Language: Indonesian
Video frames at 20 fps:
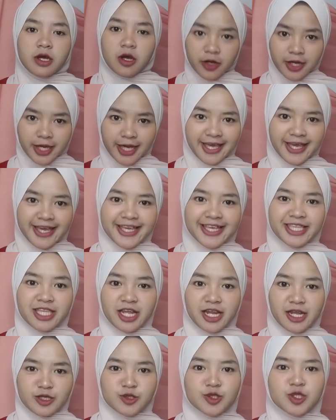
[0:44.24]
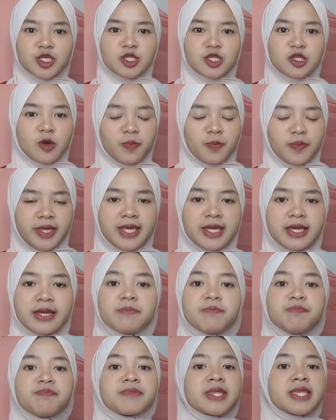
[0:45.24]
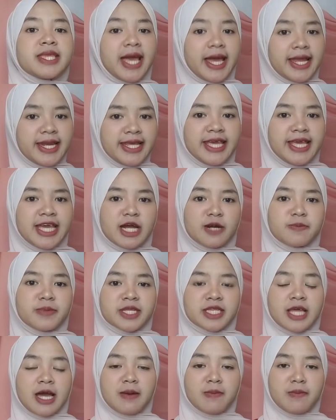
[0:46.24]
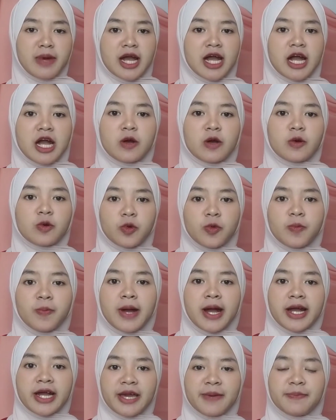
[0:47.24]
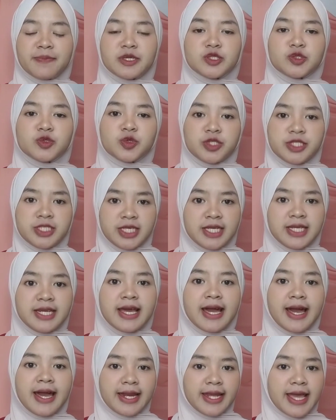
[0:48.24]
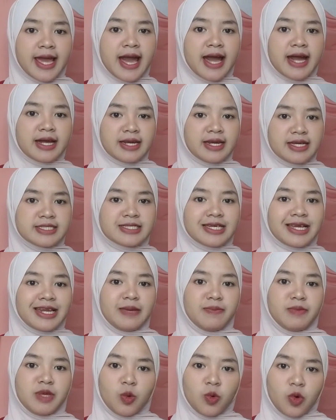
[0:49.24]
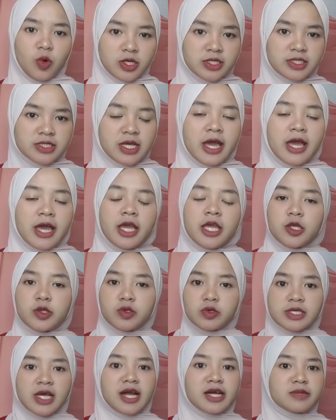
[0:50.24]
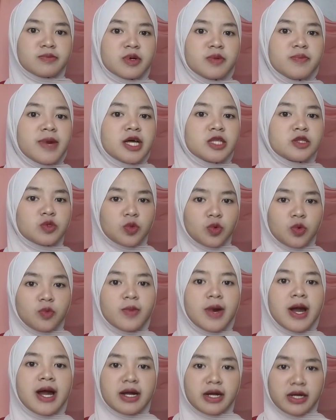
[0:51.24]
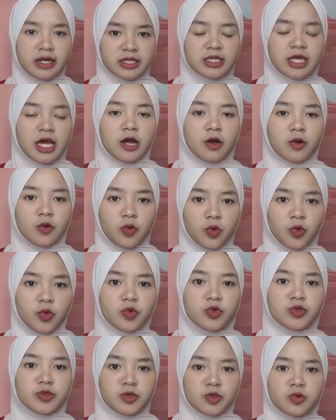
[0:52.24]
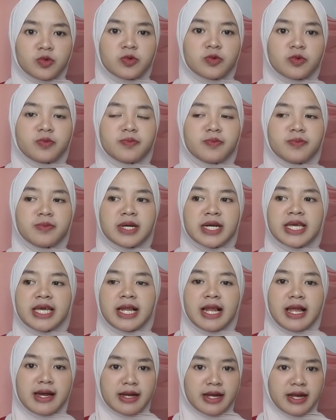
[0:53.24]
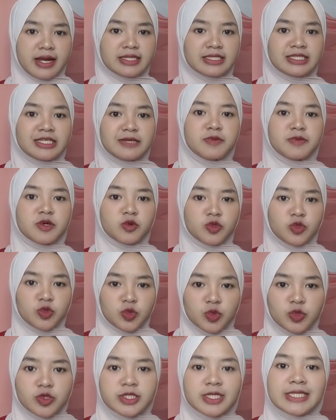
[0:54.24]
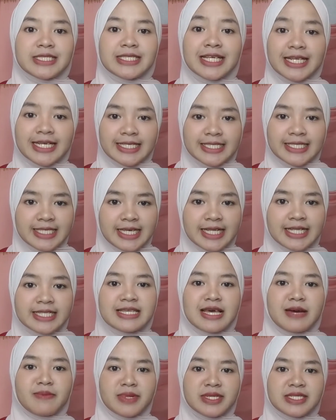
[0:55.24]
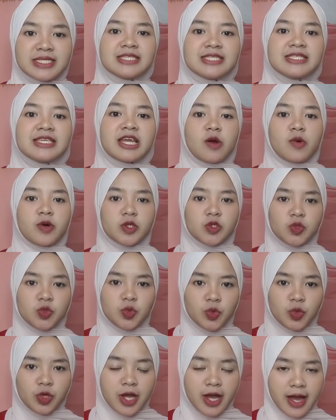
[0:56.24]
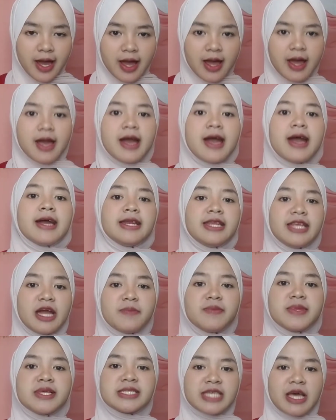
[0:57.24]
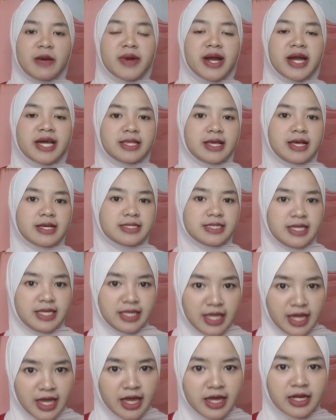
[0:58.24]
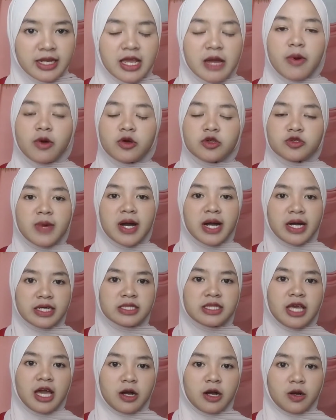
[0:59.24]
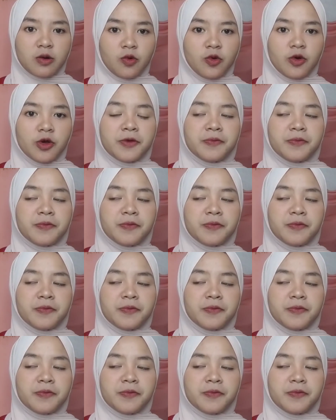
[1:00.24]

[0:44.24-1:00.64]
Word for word: Oke, kita lanjut ke topik. Jadi yang pertama aku pakai pencuci dari Agnes Creamy Wash. Itu sangat membantu banget aku untuk menghilangkan si beruntus kecil-kecil sama si jerawat juga. Dia bisa mengatasinya. Dia bagus banget ya, aku